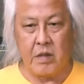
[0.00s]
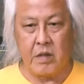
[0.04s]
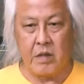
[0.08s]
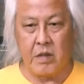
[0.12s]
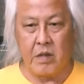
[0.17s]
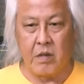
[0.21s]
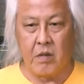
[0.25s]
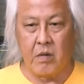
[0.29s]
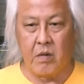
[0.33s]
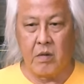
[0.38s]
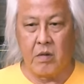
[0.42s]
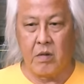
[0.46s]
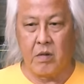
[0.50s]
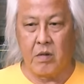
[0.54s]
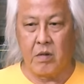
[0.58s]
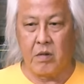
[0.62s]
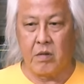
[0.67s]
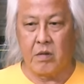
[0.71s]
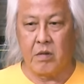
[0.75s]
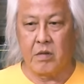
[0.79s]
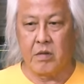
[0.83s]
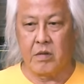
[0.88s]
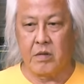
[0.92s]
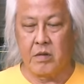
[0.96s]
โย
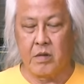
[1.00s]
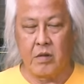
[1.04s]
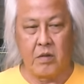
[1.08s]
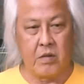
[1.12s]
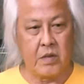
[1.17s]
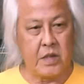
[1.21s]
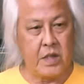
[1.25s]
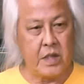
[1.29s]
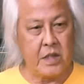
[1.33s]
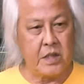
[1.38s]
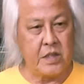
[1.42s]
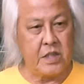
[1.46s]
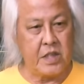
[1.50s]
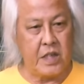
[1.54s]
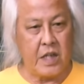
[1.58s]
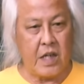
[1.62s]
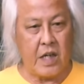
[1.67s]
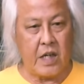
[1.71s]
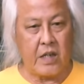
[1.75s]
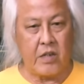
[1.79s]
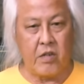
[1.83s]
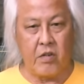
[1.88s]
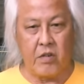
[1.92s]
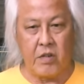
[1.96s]
โยทินชี
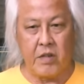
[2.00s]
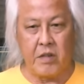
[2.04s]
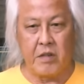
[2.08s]
รานน